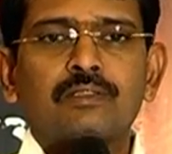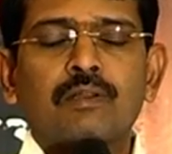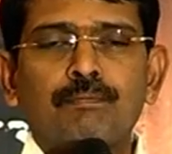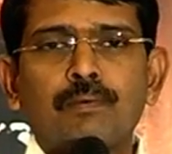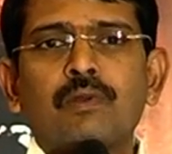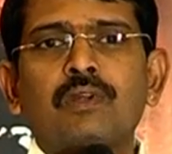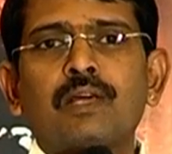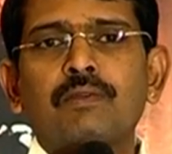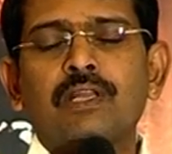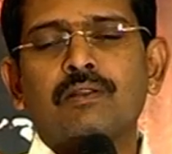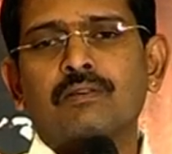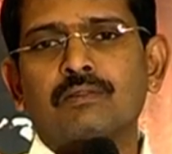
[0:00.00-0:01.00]
తప్పకుండా
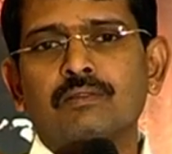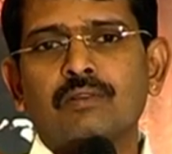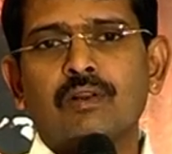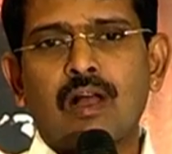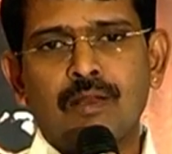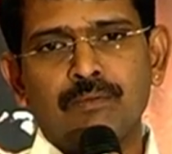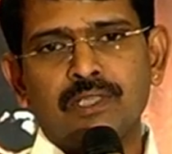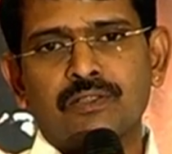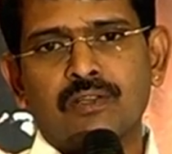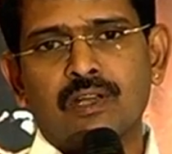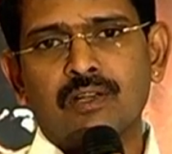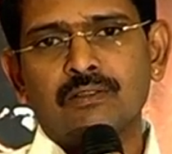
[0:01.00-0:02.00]
నేను హామీ
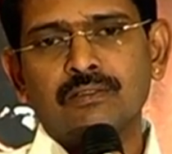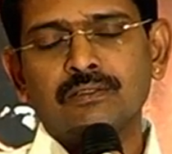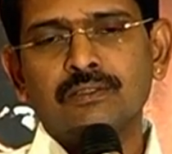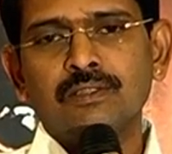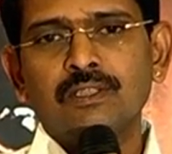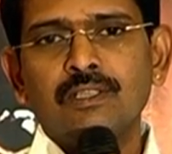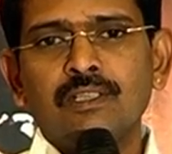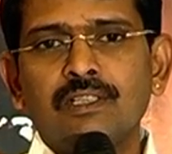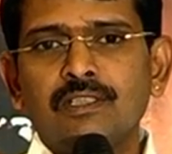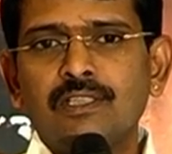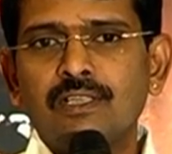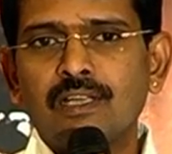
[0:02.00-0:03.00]
ఇస్తున్నాను
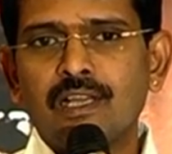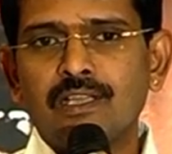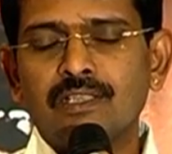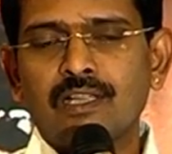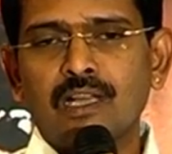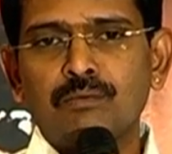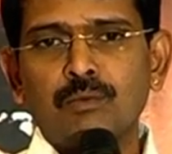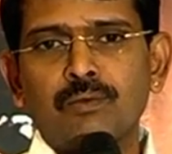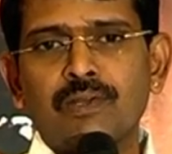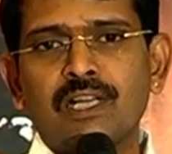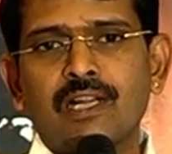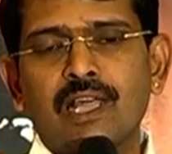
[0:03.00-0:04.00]
ఇది ఇంత
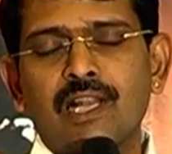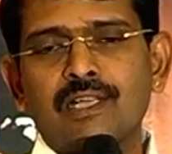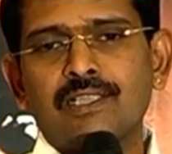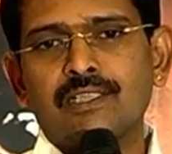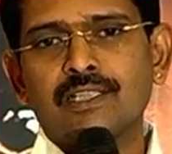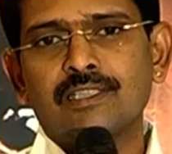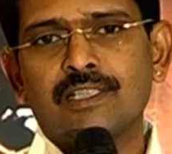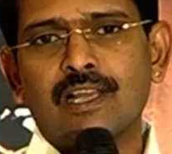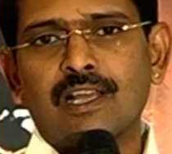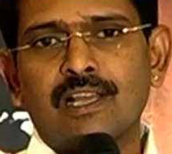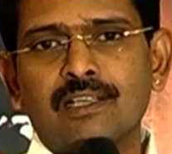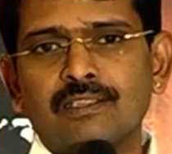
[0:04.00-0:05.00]
అద్భుతమైన డైరెక్షన్ చేసిన
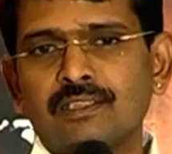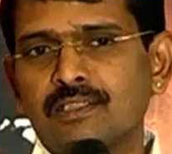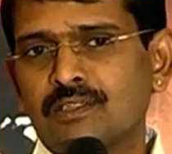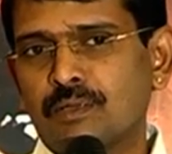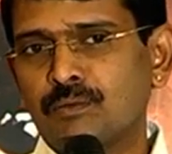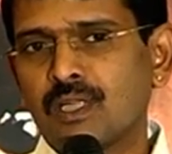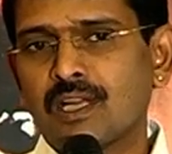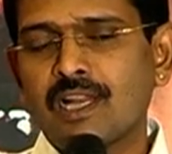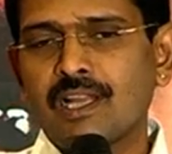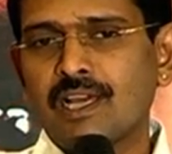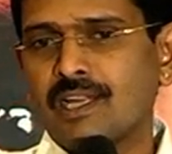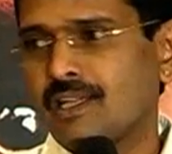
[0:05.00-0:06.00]

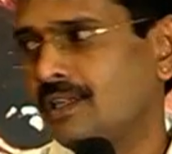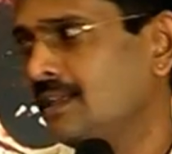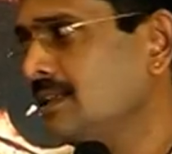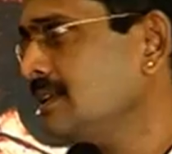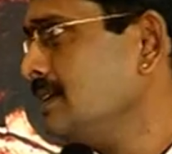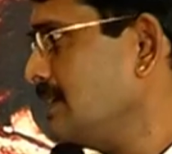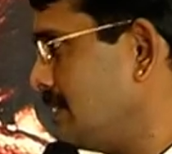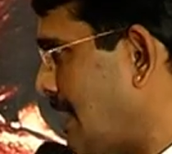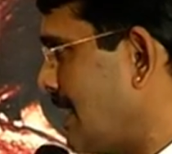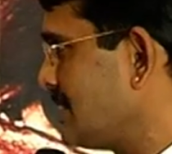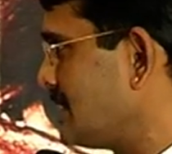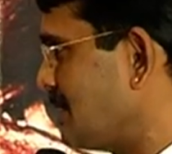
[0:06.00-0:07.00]
సముద్రగాని గారికి
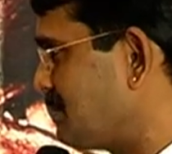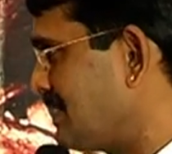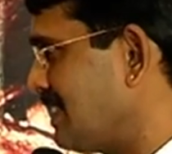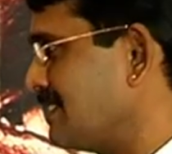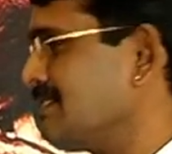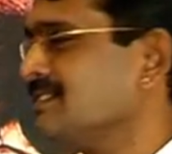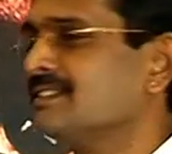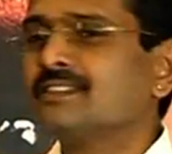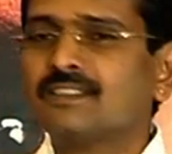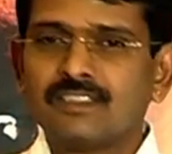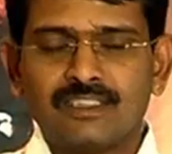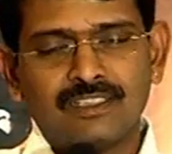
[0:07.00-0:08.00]
థ్యాంక్స్ చెప్తున్నాను
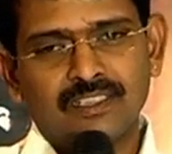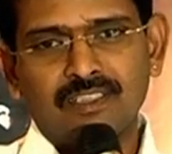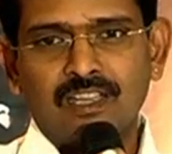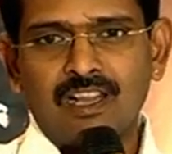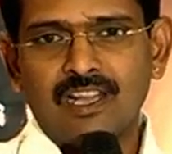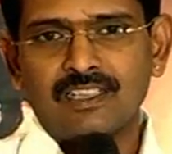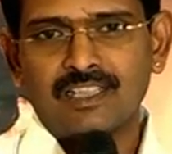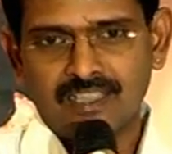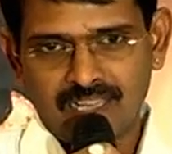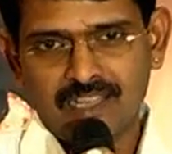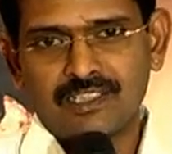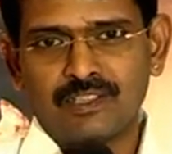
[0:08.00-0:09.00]
ఇంకా అందరికీ
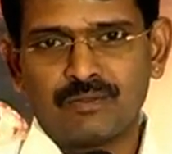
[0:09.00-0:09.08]
థ్యాంక్స్